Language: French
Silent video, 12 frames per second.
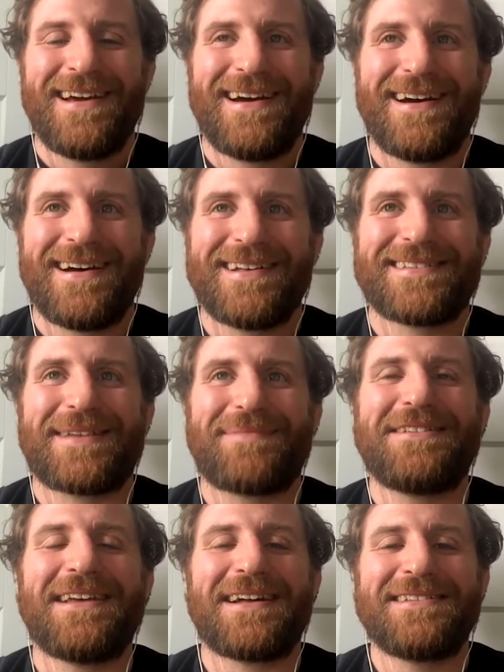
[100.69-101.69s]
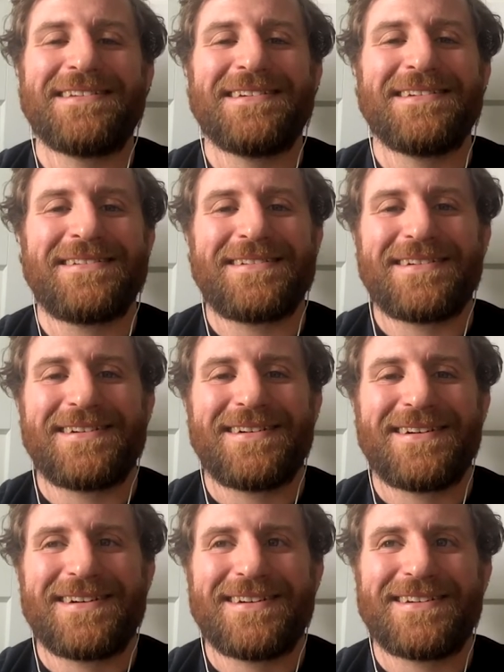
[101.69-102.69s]
Euh, samedi dernier,
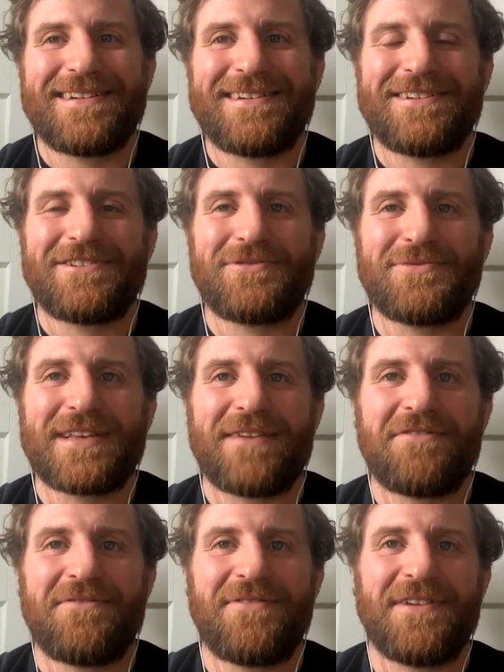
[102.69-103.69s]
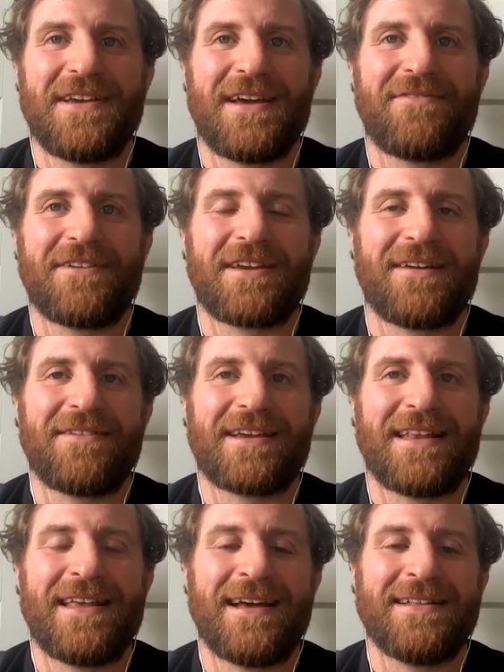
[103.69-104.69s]
je nous avais fait avec
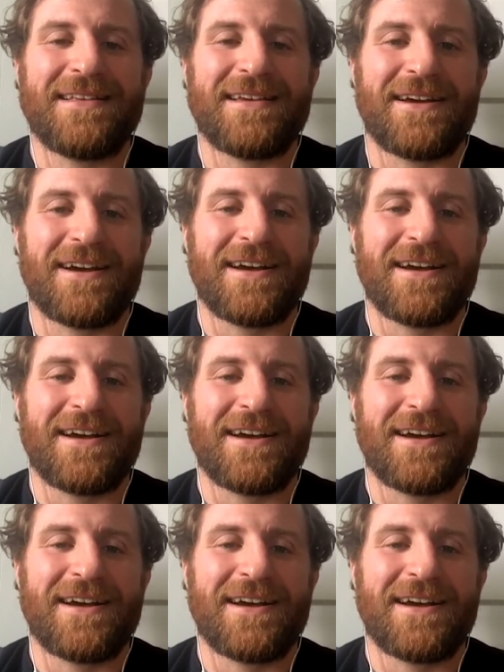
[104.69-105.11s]
avec Léa des